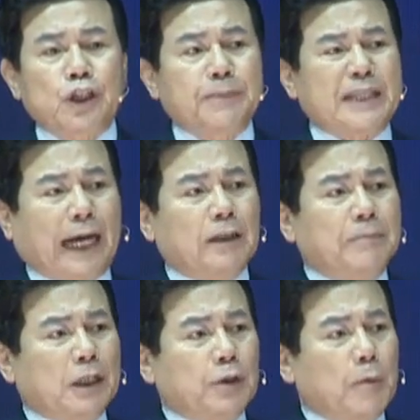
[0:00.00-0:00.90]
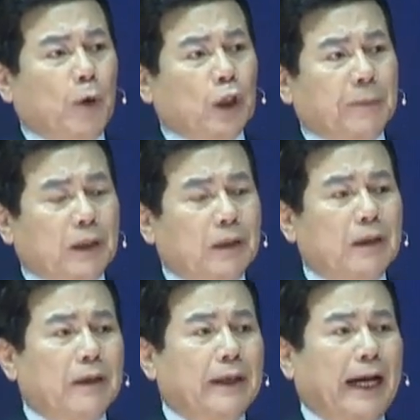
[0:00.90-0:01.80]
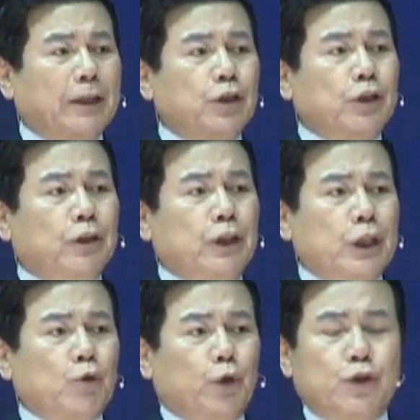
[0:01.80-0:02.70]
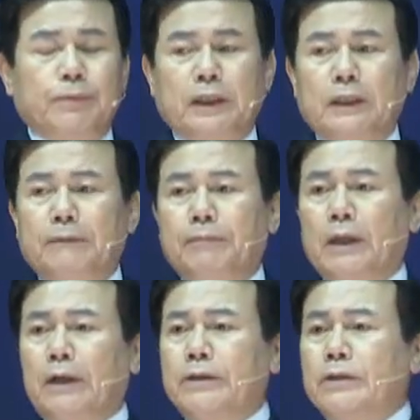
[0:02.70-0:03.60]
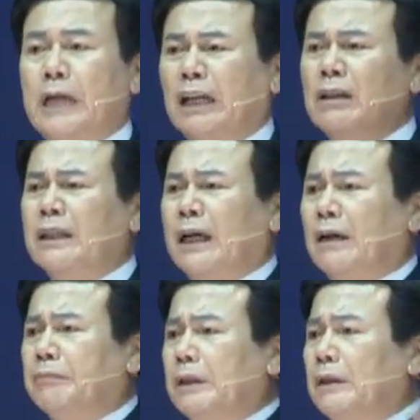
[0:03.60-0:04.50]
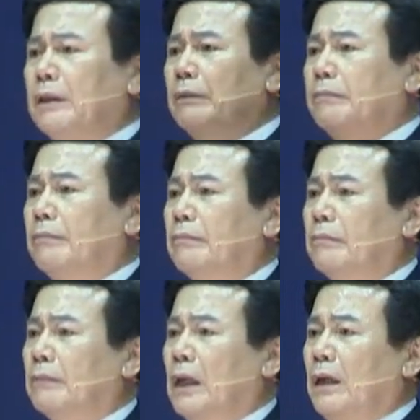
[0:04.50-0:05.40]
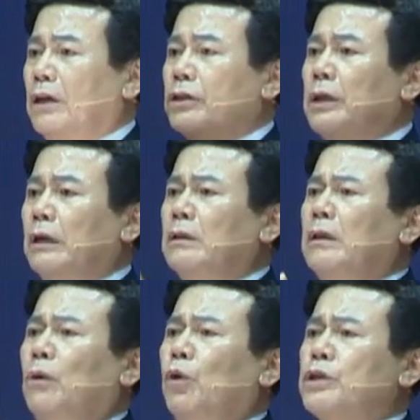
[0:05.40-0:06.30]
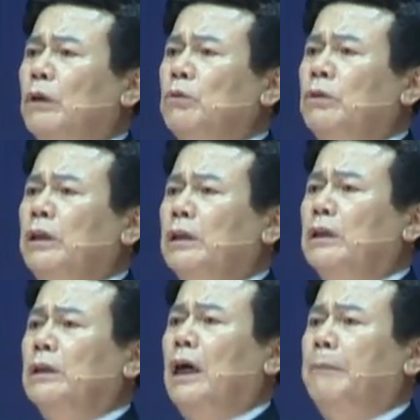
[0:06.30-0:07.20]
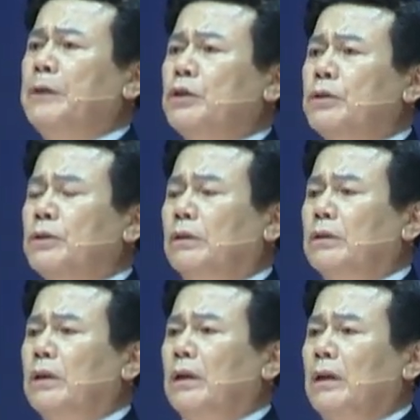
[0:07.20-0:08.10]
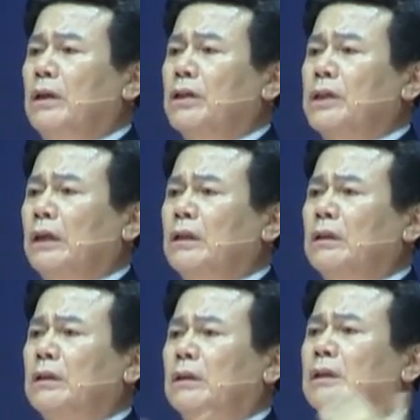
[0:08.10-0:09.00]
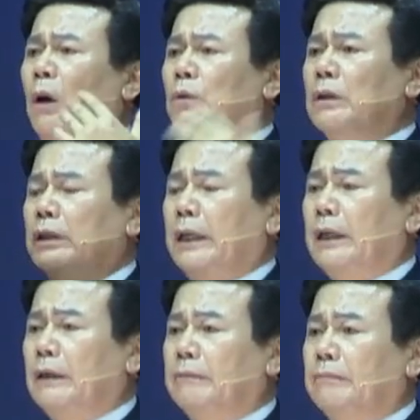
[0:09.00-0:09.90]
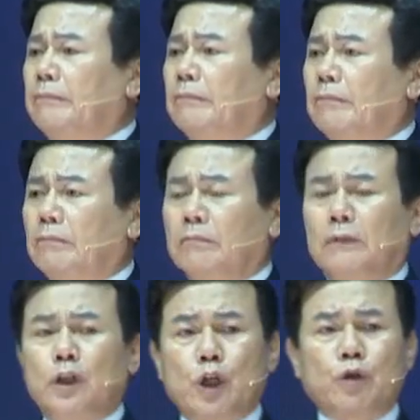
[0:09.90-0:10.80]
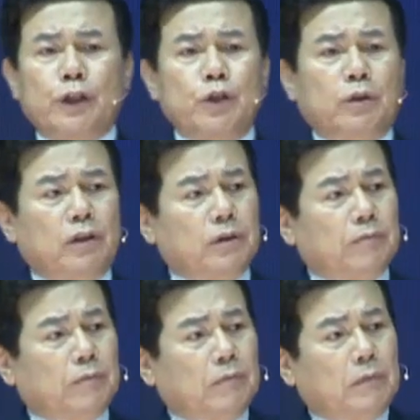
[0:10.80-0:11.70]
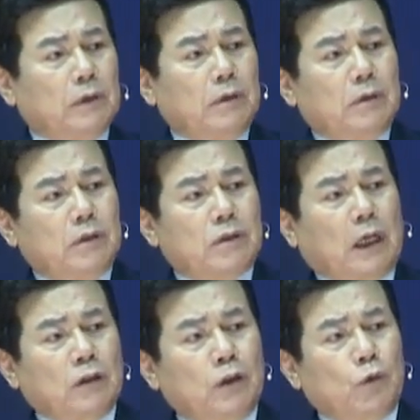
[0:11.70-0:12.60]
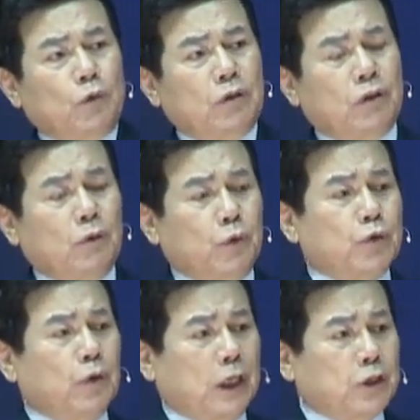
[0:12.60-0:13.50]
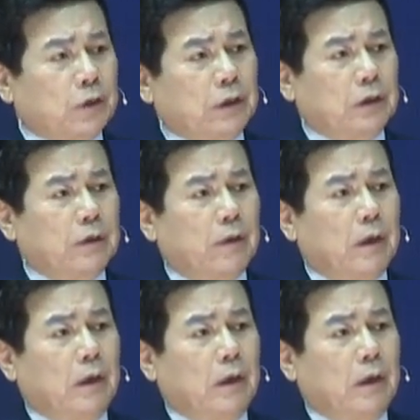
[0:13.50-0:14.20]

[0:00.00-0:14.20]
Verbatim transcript: 14절 말씀을 보게 되면 한 청년이 죽었습니다. 상녀가 나갑니다. 상녀가 호상꾼들이 앞에 서서 상녀가 나오는데 예수님께서 그 상녀 있는 곳으로 가시더니